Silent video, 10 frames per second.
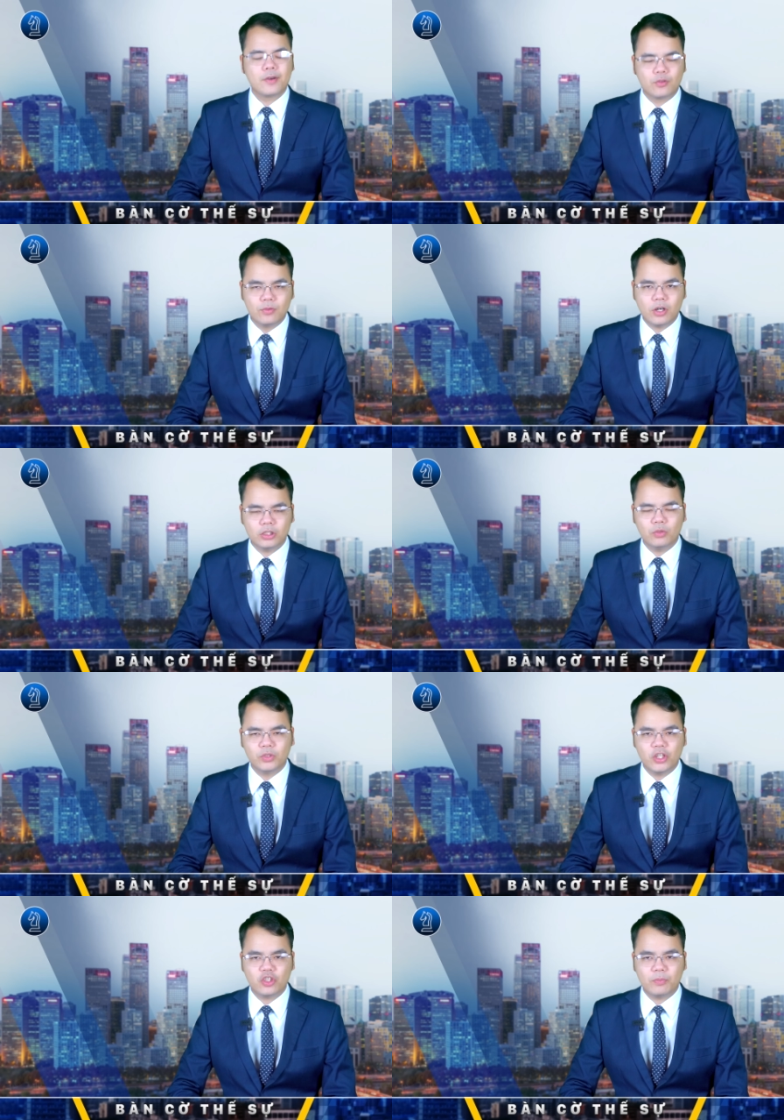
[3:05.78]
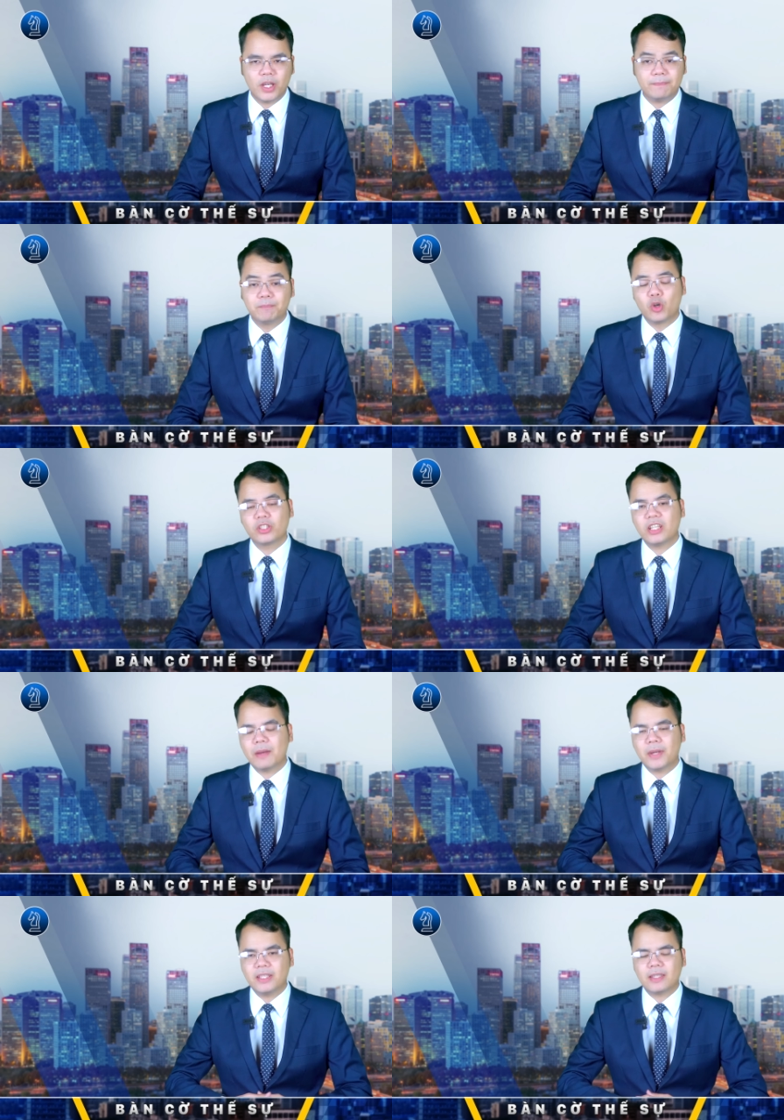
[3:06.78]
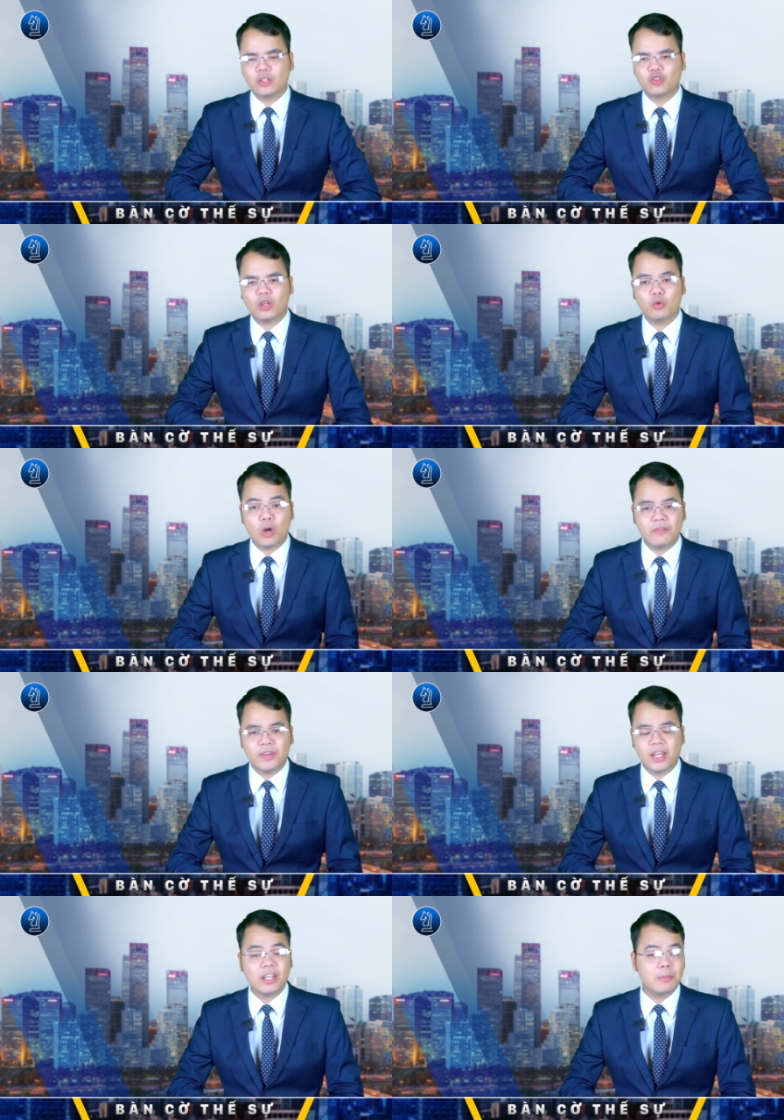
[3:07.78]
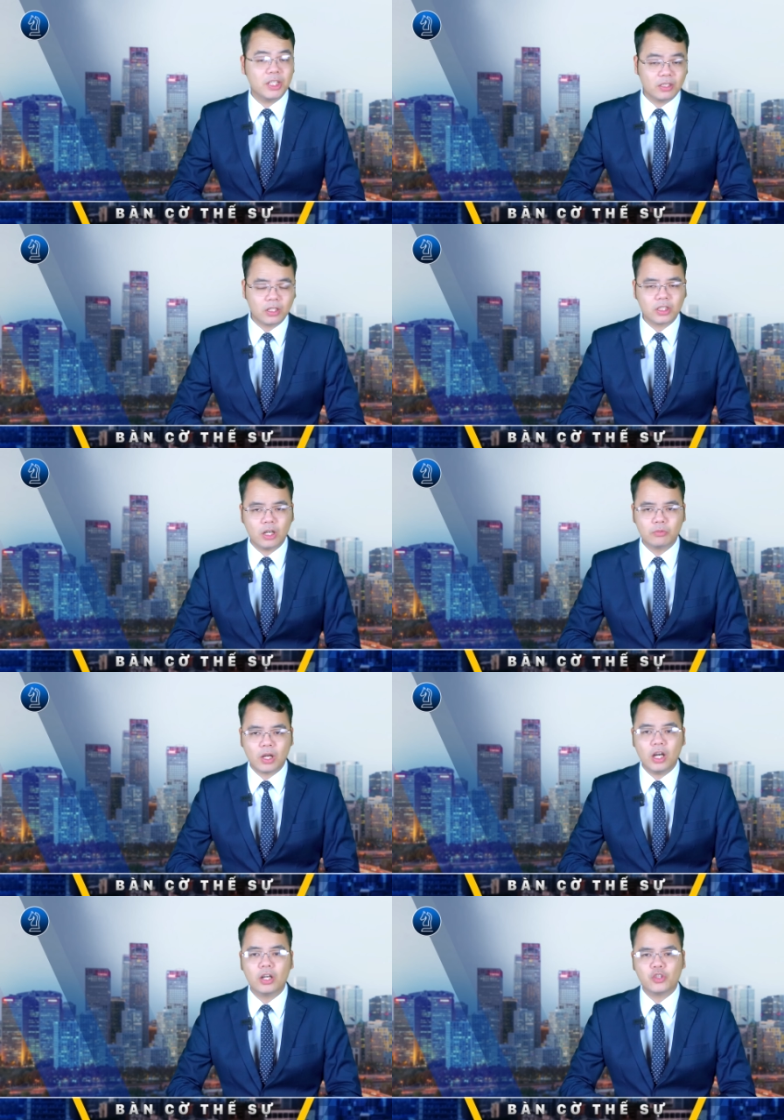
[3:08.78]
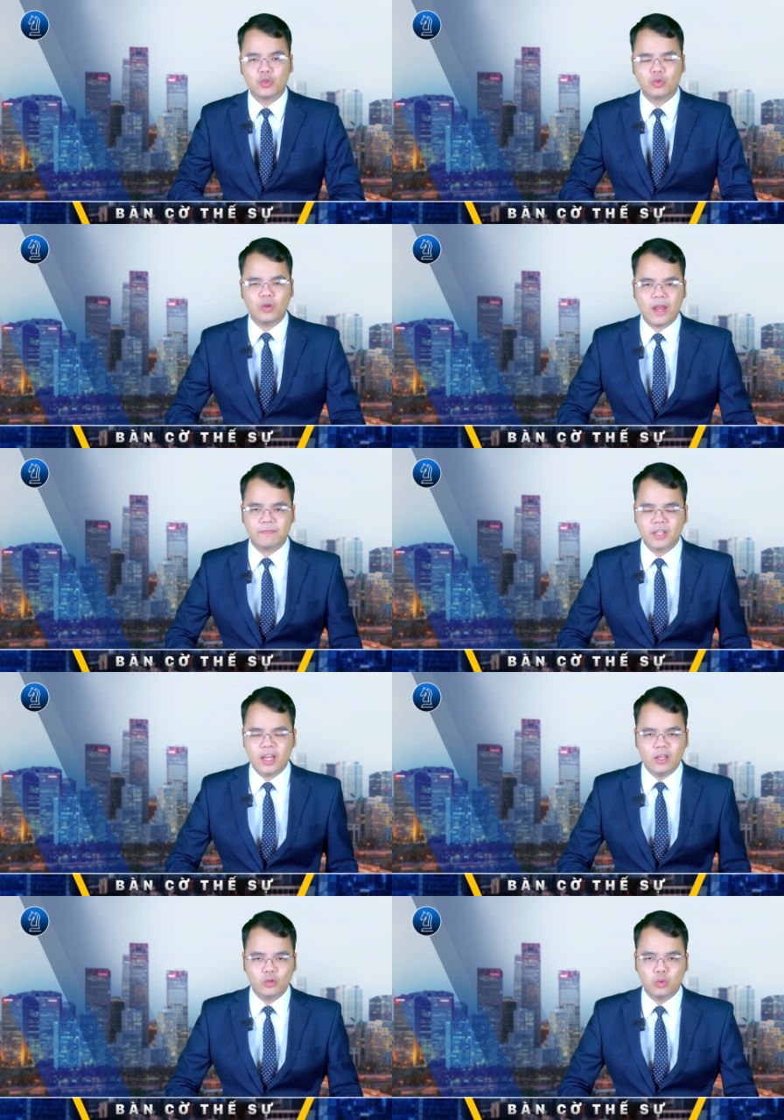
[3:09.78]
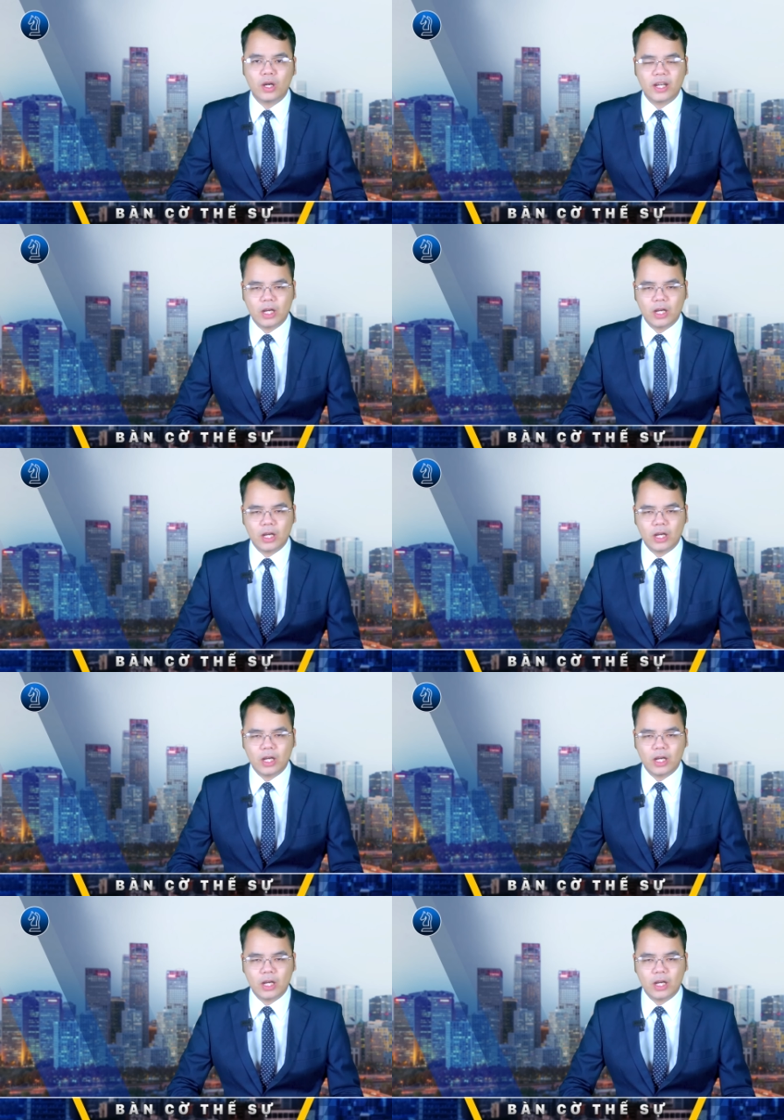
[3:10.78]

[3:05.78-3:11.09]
Cũng có thông tin cho biết một nhà máy sản xuất UAV đã bị tấn công ở Chuguev thuộc